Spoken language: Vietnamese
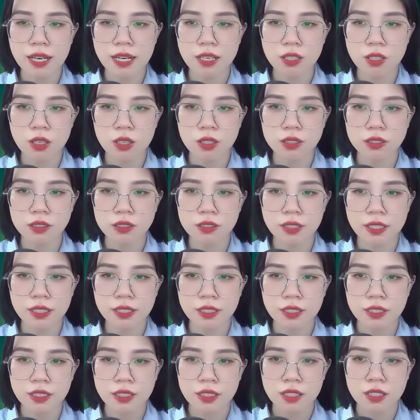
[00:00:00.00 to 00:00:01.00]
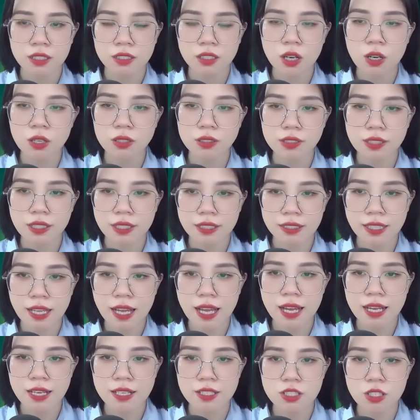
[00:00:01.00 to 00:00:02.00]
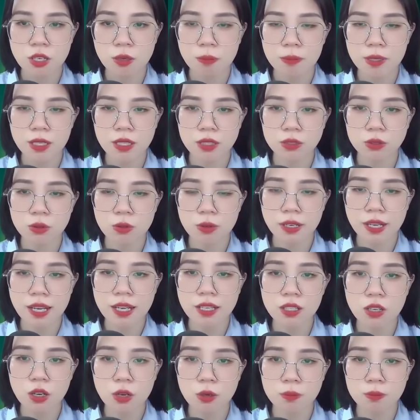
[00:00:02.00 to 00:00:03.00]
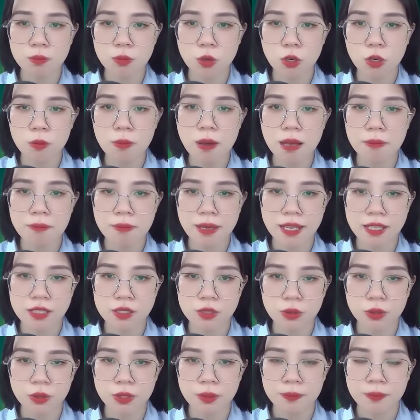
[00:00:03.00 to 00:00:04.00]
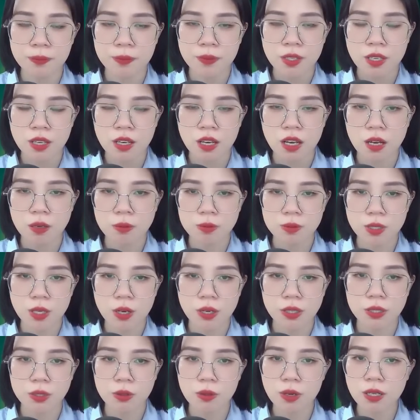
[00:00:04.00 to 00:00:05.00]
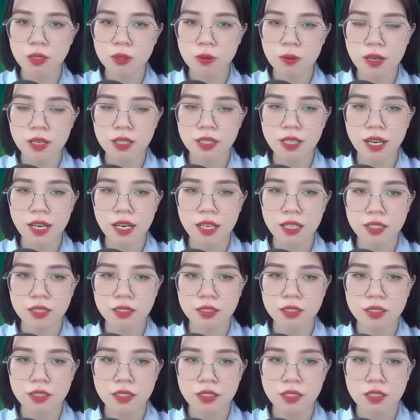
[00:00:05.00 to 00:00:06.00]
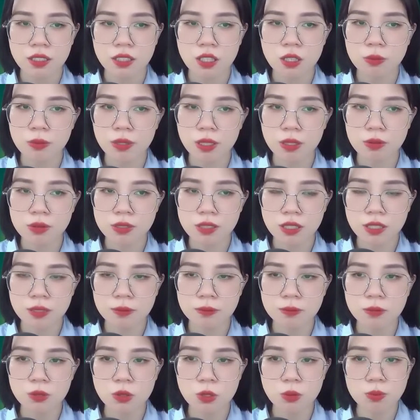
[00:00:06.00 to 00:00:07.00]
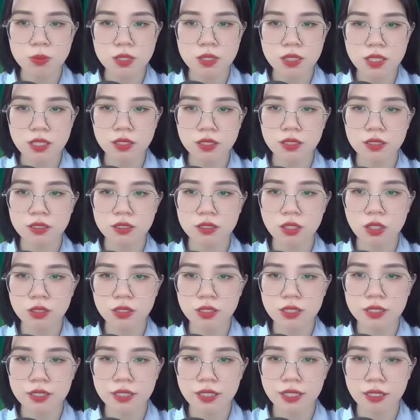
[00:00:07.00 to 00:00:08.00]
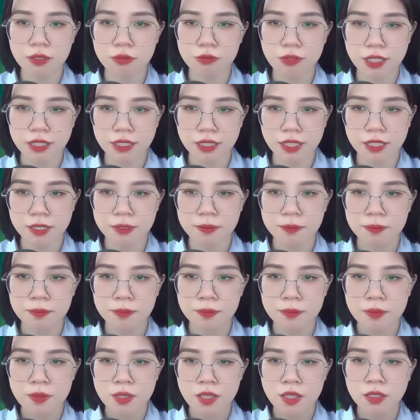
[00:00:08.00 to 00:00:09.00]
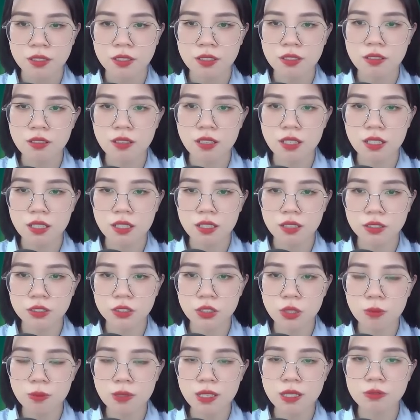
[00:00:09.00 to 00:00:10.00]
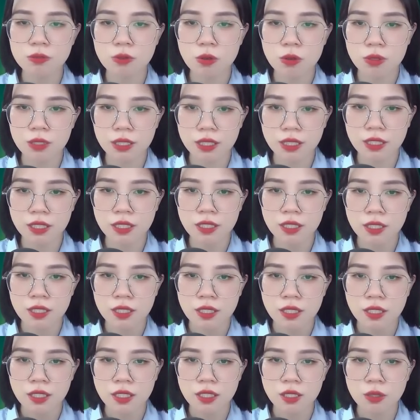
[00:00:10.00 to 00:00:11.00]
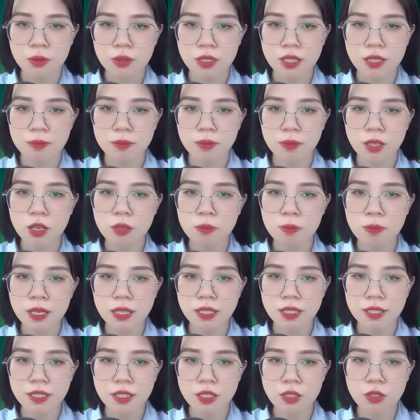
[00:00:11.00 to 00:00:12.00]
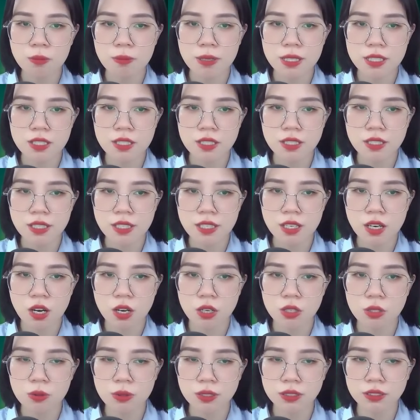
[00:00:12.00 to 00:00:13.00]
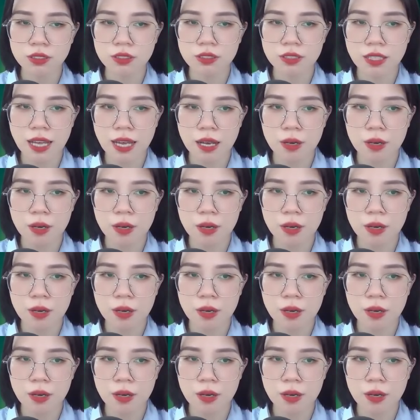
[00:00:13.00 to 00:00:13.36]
Thẩm Đình cười lạnh, Ấn chìa khóa tắt máy xe, sau đó nhìn về phía trước. Chỉ để lại cho tôi thấy nửa bên mặt lạnh lùng. Lâm Hân, nếu hôm nay em không nói rõ ràng thì đừng về nhà. Cật tức của tôi lập tức xông lên đỉnh đầu.